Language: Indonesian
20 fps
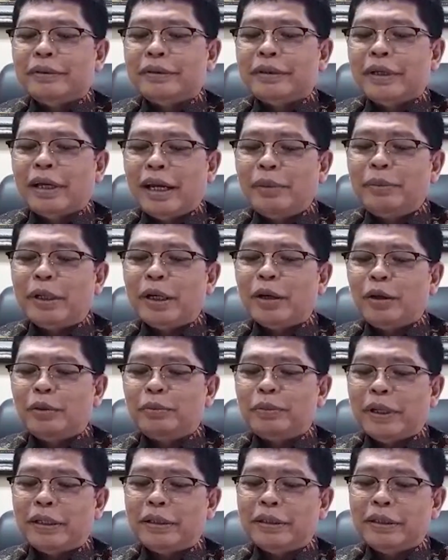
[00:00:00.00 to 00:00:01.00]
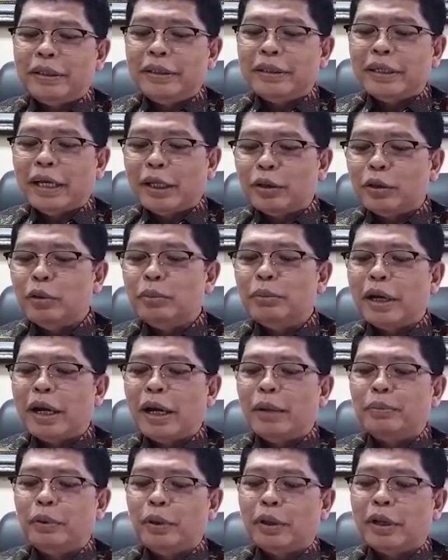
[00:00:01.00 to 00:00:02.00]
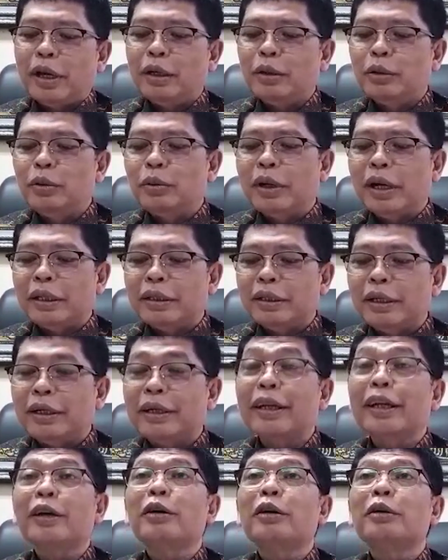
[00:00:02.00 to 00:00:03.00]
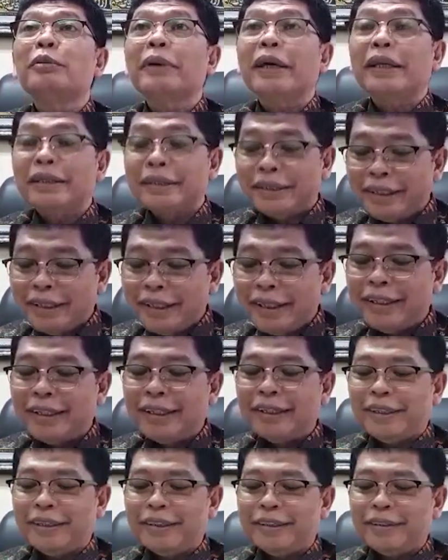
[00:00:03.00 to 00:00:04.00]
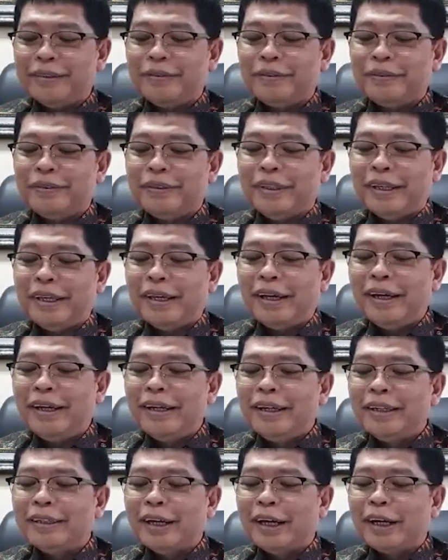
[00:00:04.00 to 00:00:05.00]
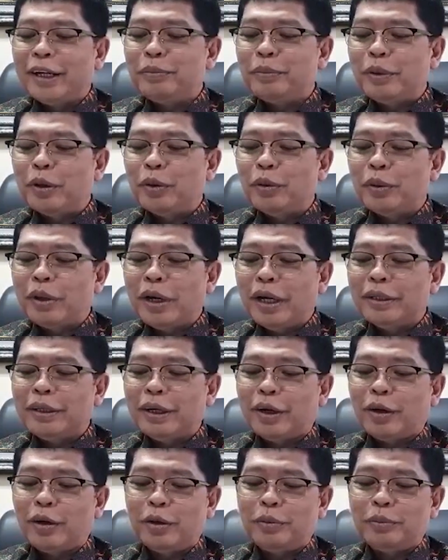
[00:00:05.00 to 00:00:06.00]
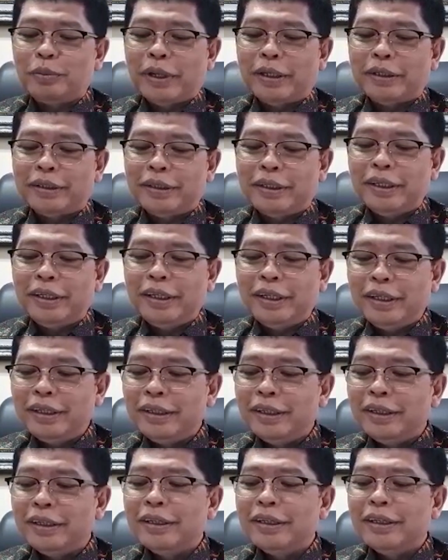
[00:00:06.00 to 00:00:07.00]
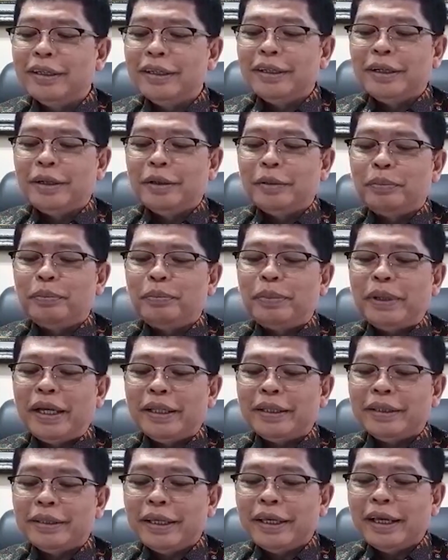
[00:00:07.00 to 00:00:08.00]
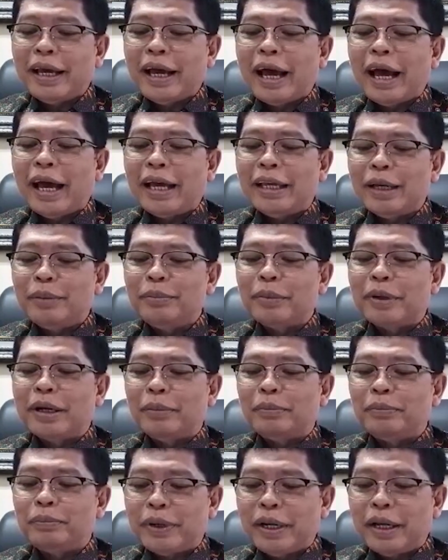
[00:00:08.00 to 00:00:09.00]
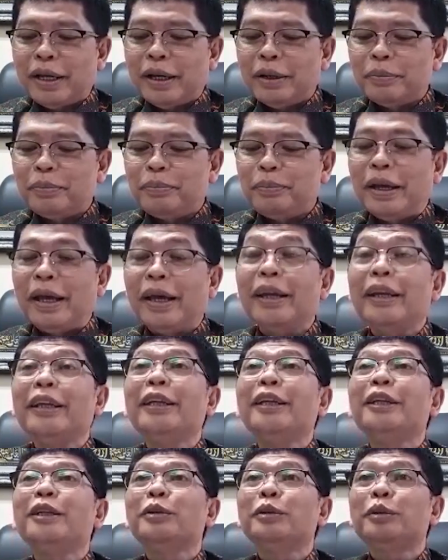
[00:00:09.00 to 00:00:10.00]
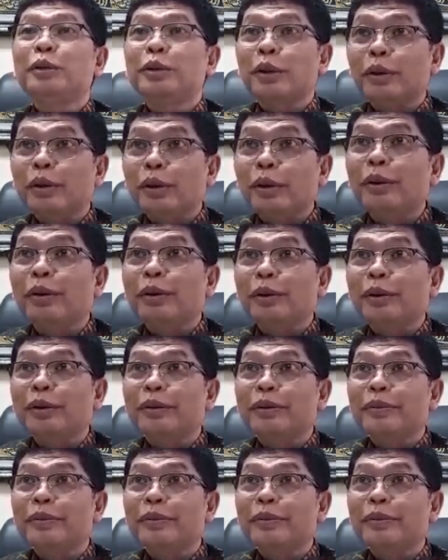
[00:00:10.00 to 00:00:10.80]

Dalam rekonvensi satu mengabulkan gugatan rekonvensi ya dari penggugat rekonvensi PT Ayam Geprek Beni Sujono